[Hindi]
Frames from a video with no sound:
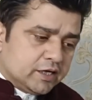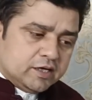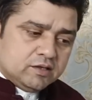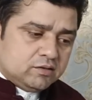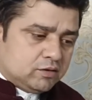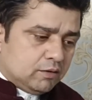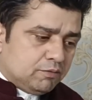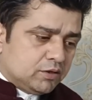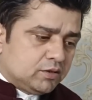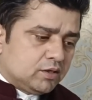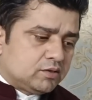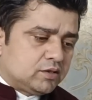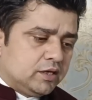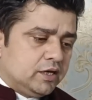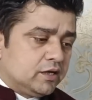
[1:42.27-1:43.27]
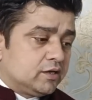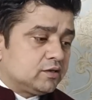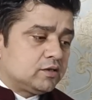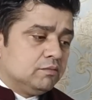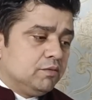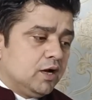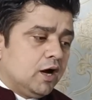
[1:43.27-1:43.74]
कि ज़बरदस्त तरीके
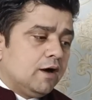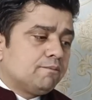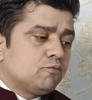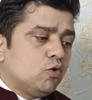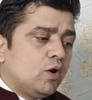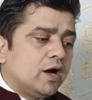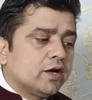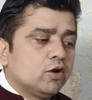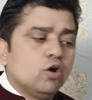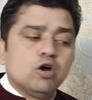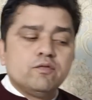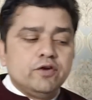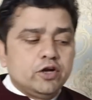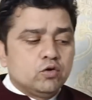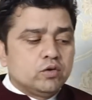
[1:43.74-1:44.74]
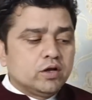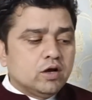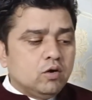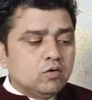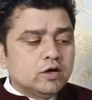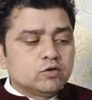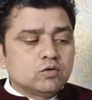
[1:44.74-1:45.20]
से मैं आपको आगे और वीडियो
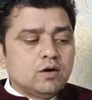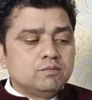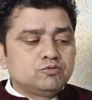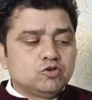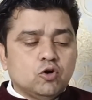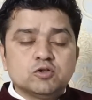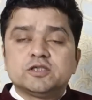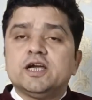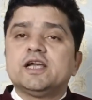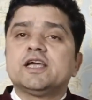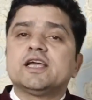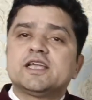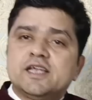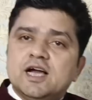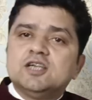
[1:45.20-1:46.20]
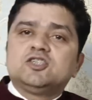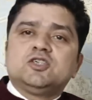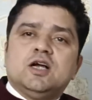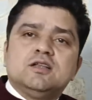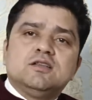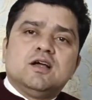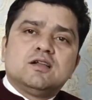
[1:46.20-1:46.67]
दिखाऊँगा तो आप चौक जाएंगे क्या
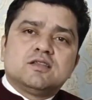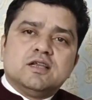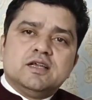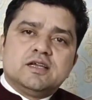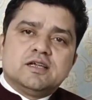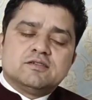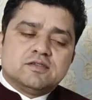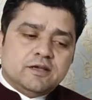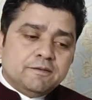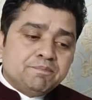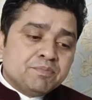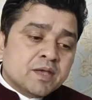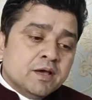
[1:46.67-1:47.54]
शानदार तरीके से